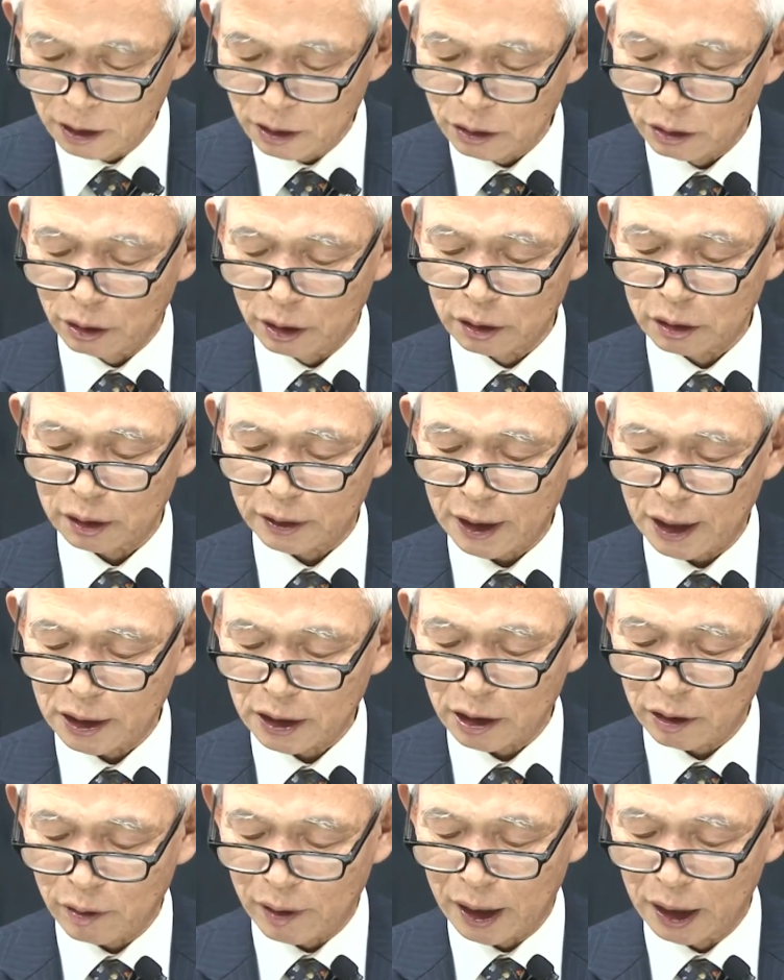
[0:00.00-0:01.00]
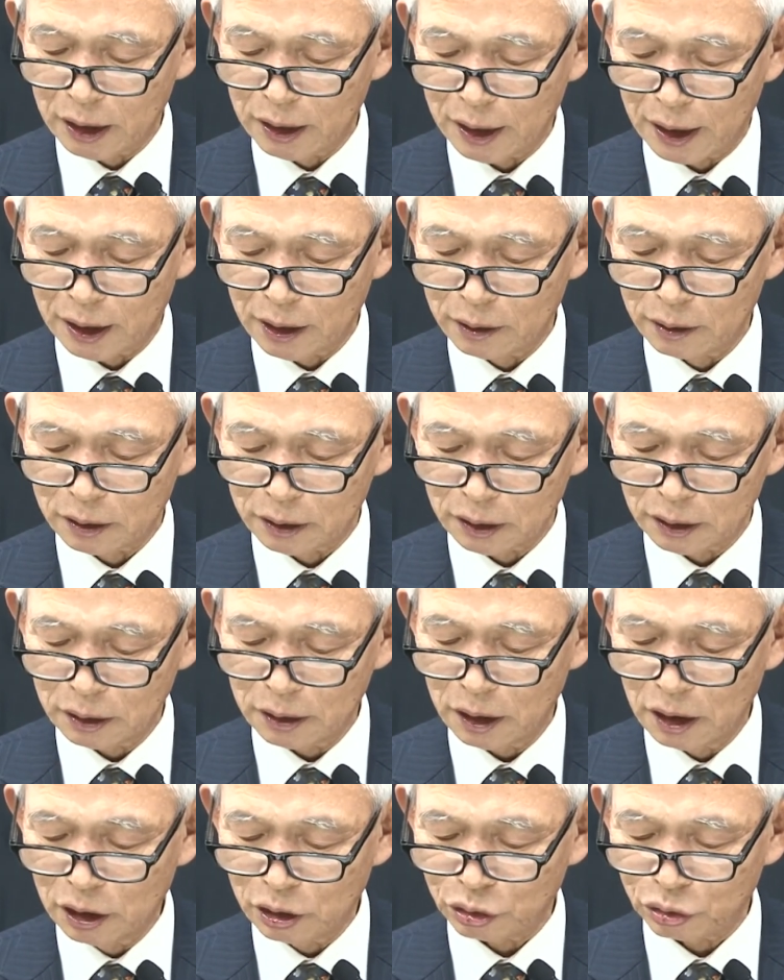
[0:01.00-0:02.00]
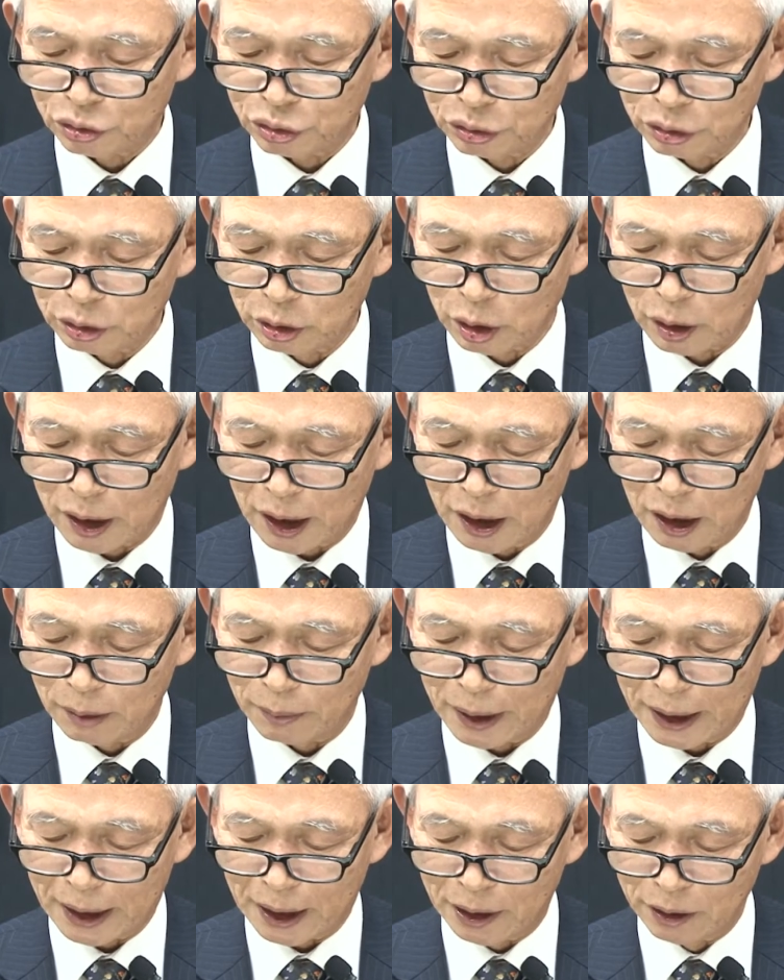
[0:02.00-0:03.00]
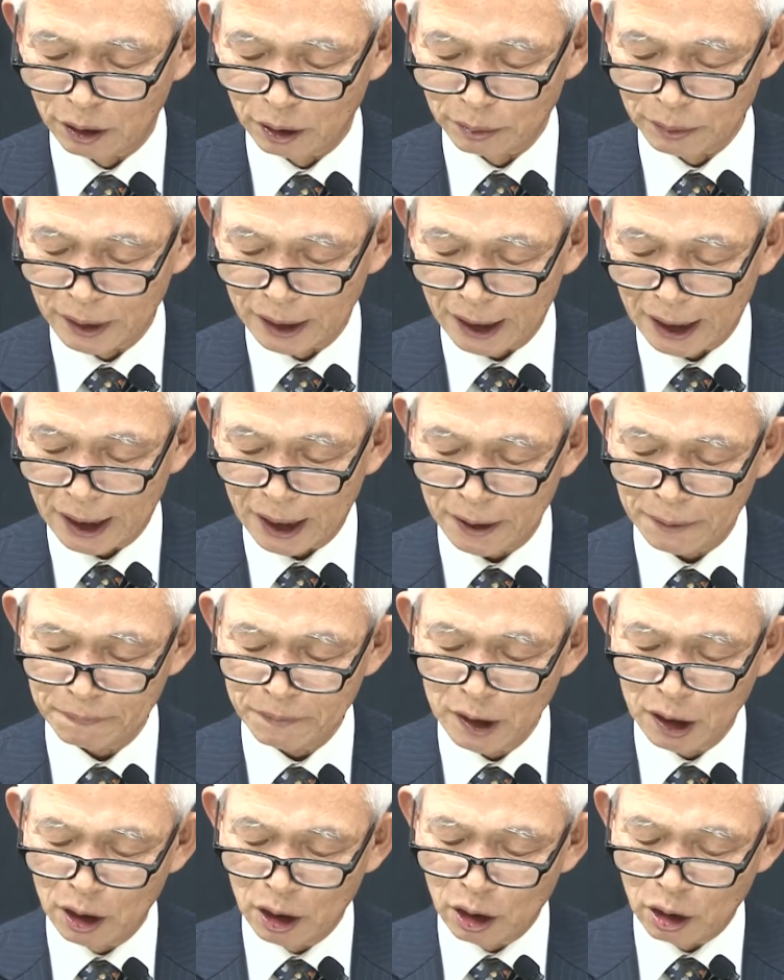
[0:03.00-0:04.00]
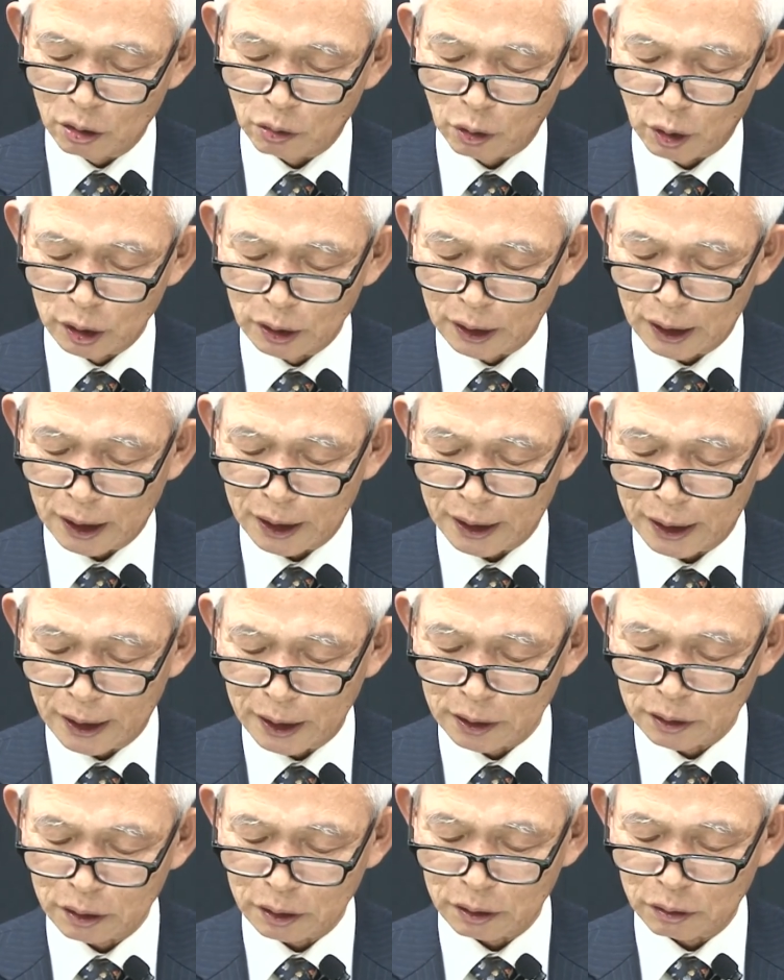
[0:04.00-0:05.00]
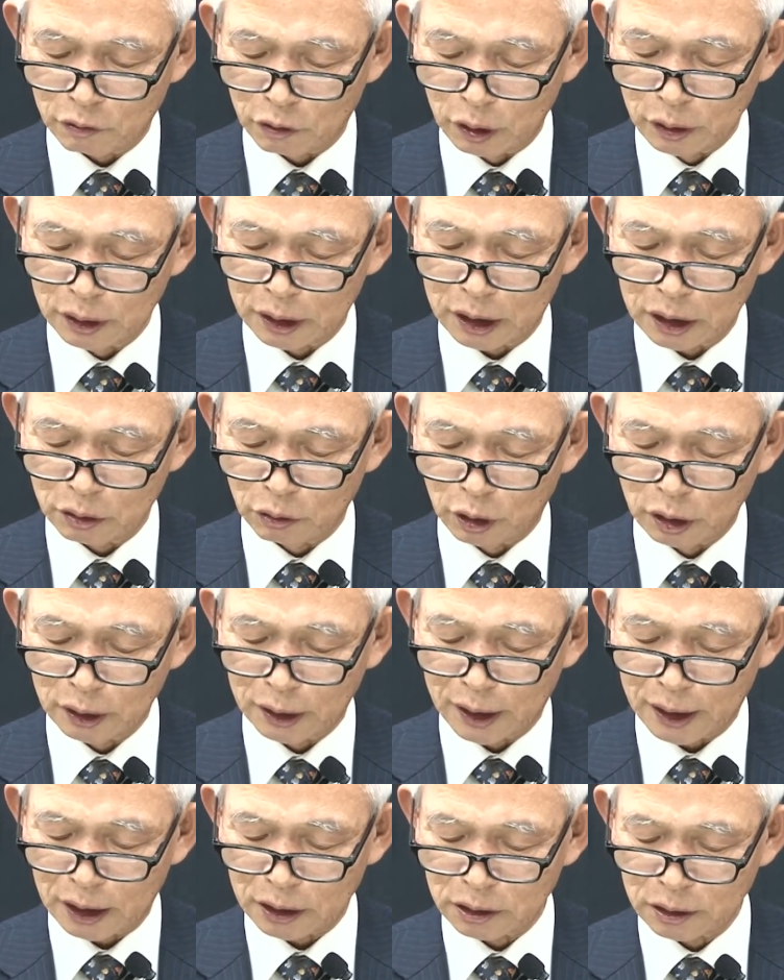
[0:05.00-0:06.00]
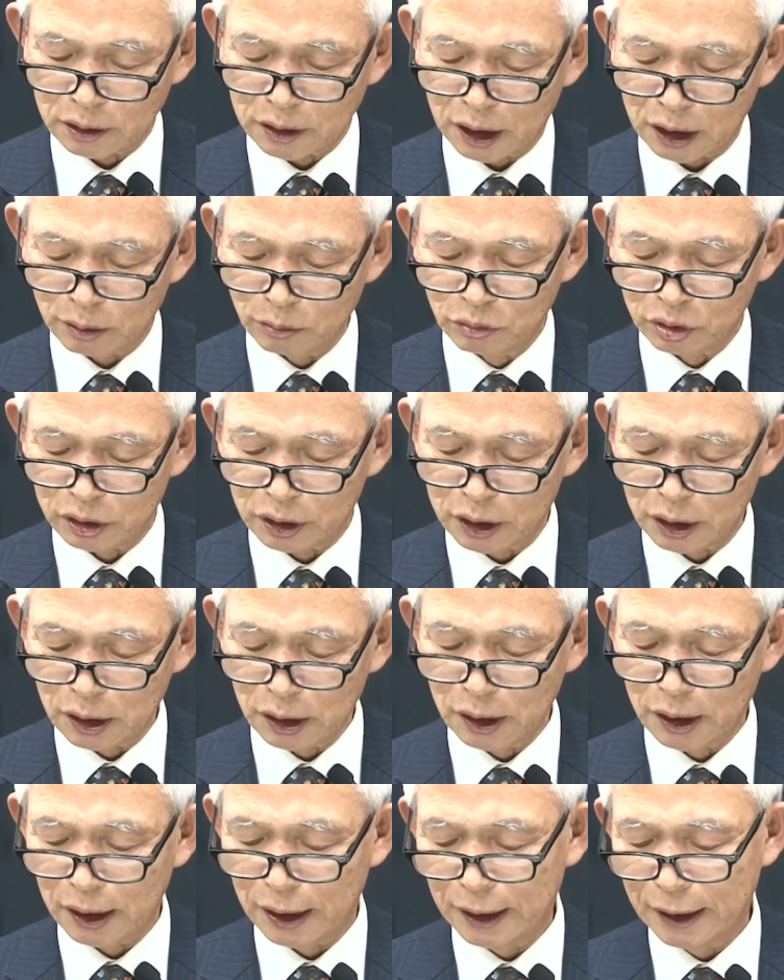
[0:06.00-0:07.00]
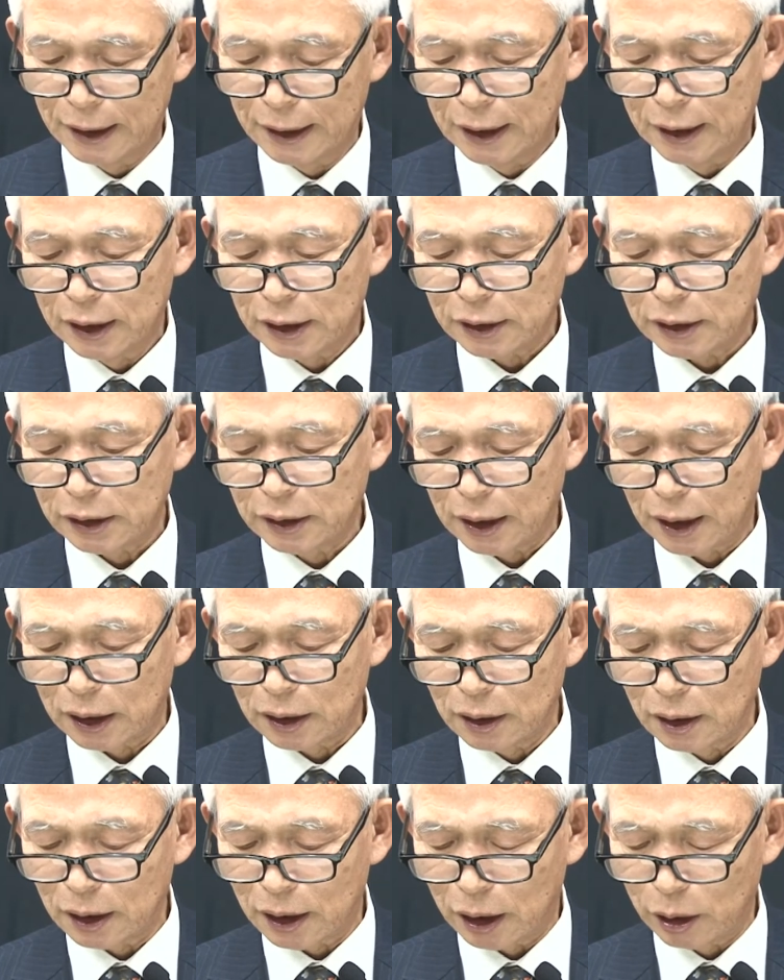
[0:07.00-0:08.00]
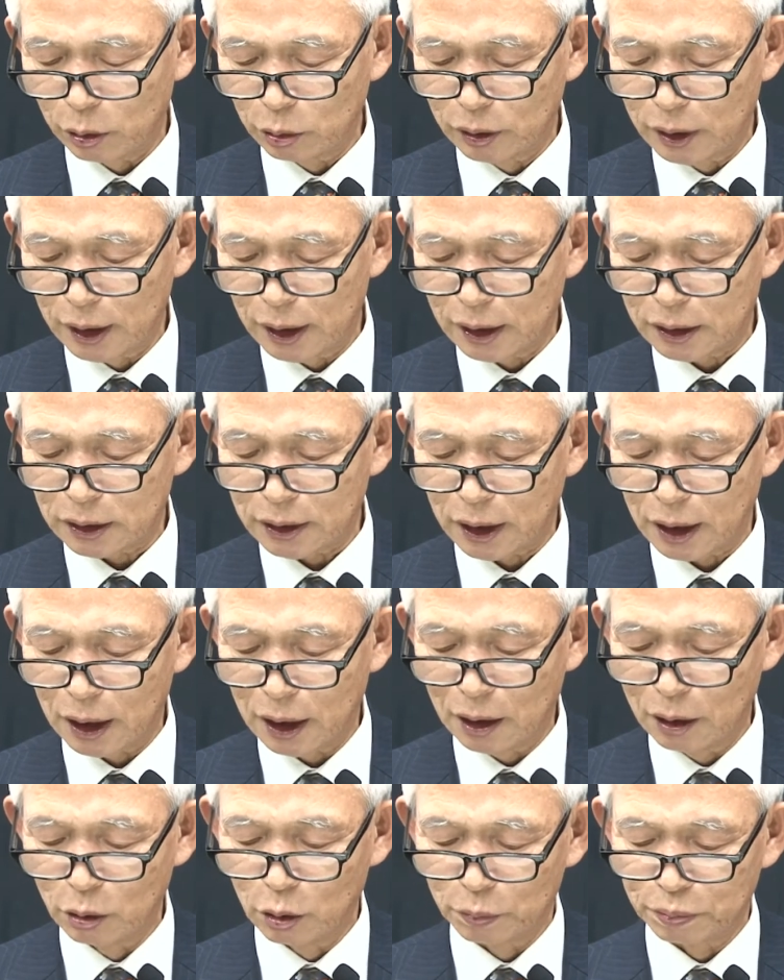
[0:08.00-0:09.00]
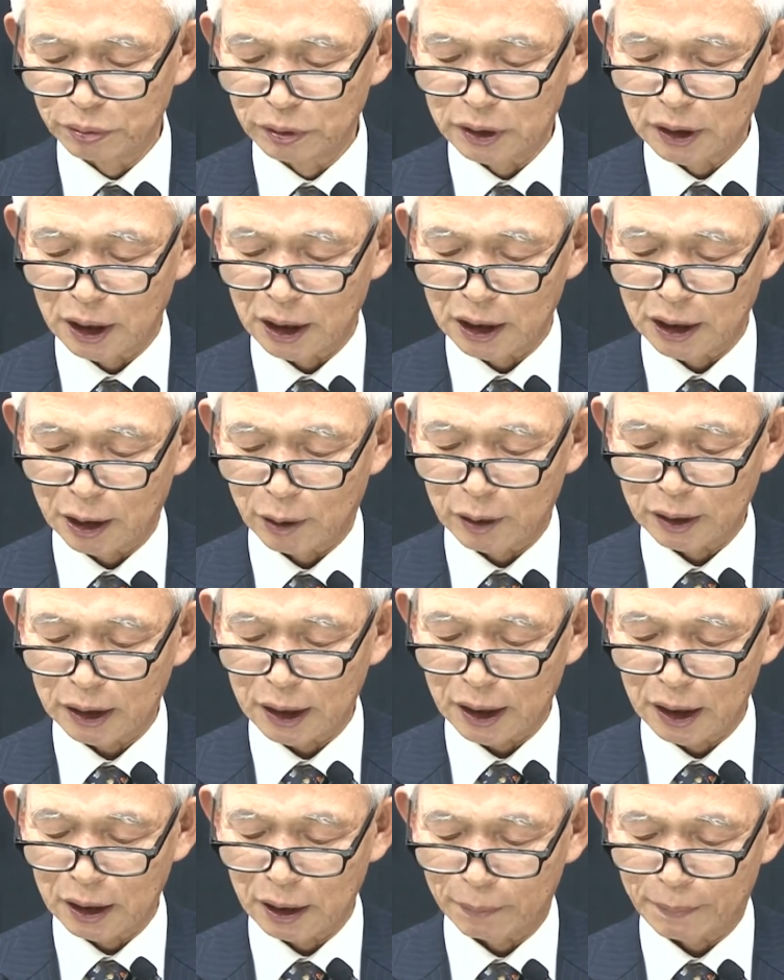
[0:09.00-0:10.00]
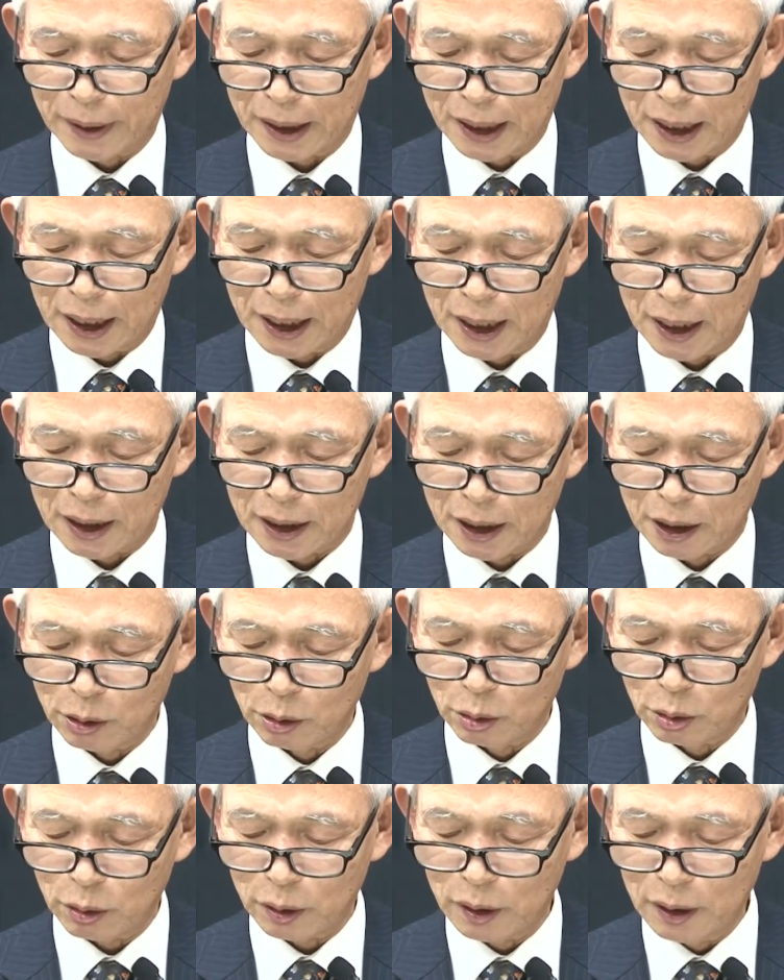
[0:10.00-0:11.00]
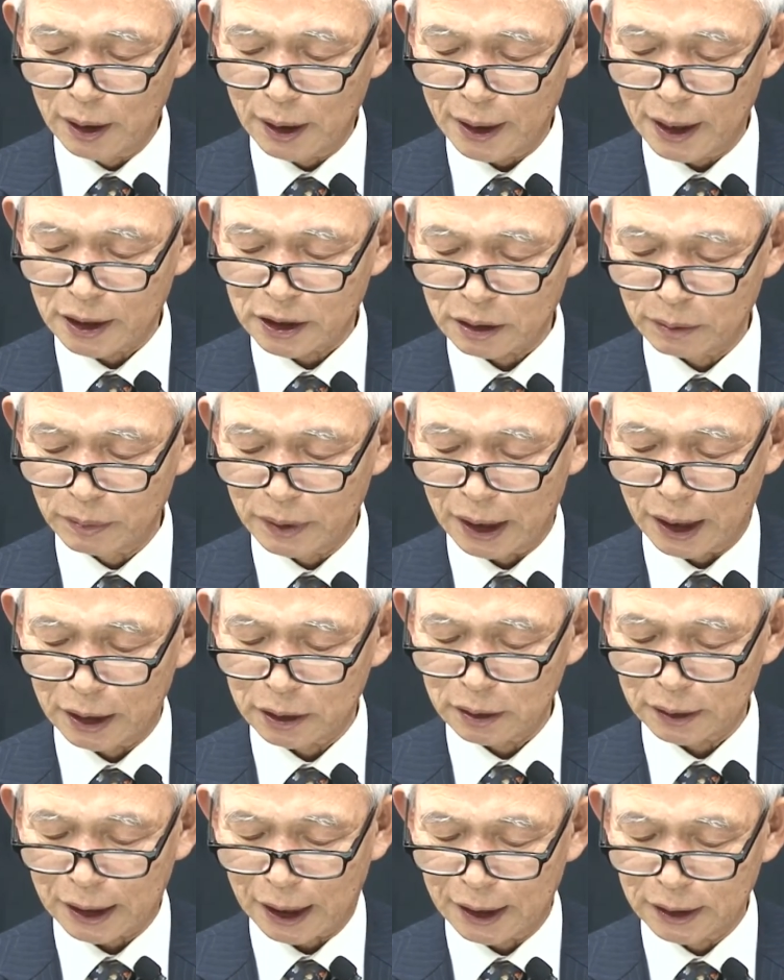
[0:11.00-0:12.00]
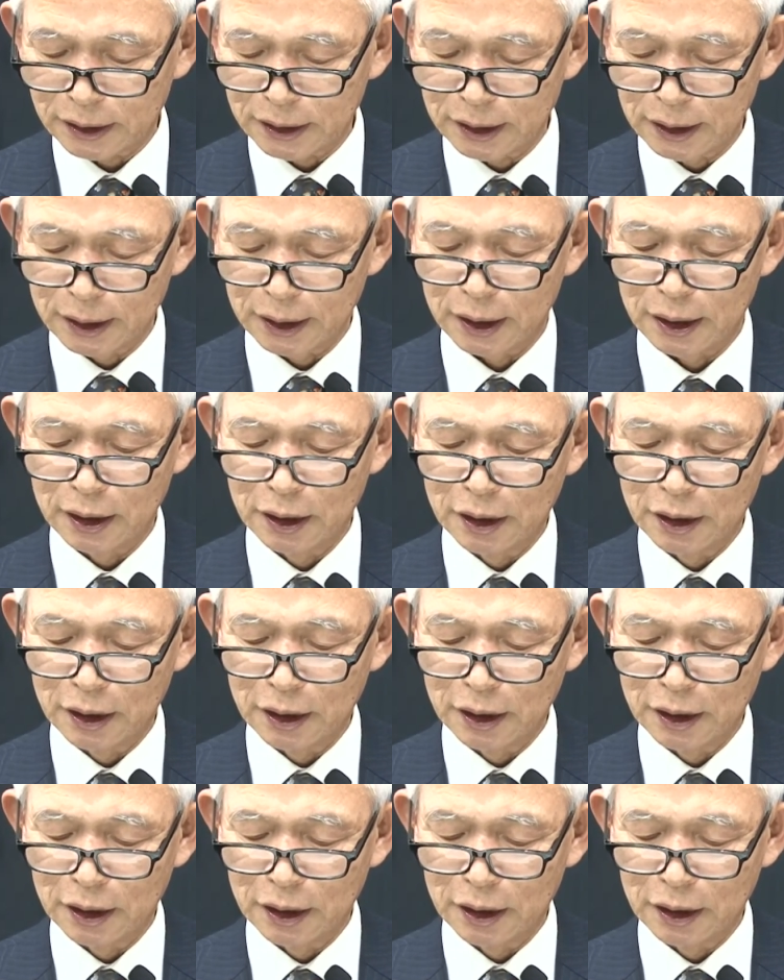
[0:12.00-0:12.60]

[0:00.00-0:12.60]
여기서 태상왕이라는 것은 충렬왕을 말하는 겁니다. 원나라에서 원, 그 원나라 승상이 묻기를 신하들 가운데 제일 높은 자가 나와 대답하라 라고 했습니다. 그래서 당시